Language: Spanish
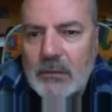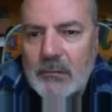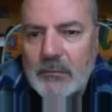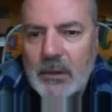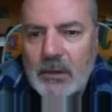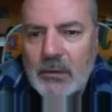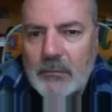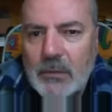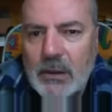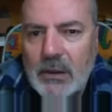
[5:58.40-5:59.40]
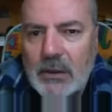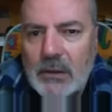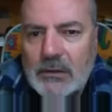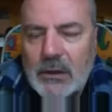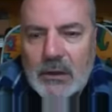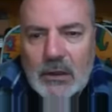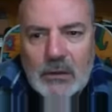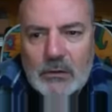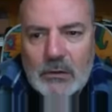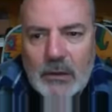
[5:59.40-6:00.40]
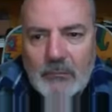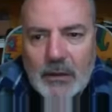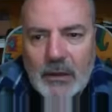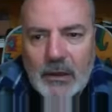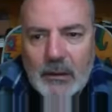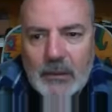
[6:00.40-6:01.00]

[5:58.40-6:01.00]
Menos mal. Es que claro, ya empiezan a